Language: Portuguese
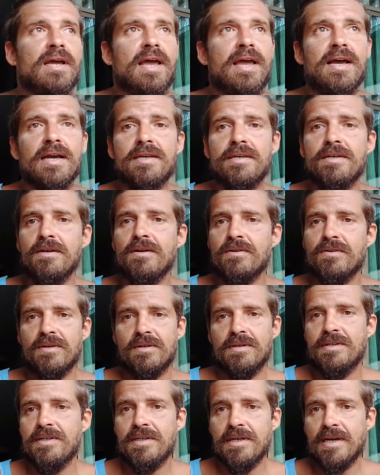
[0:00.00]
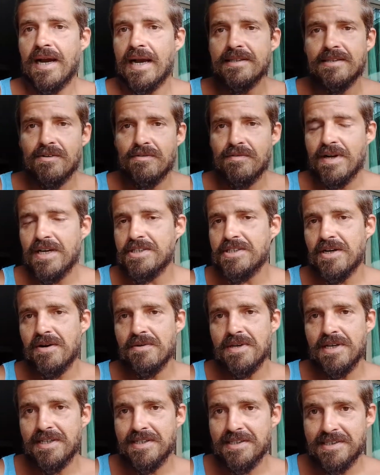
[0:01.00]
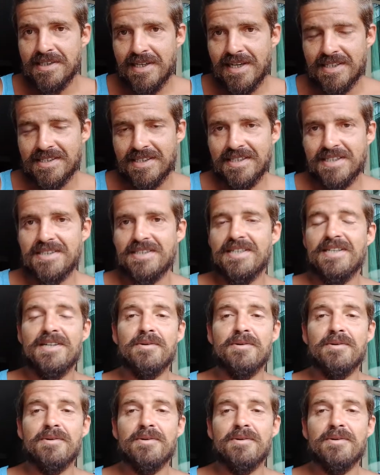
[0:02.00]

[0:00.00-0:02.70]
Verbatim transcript: É aquilo. E cada um vai achar o que quiser, gente.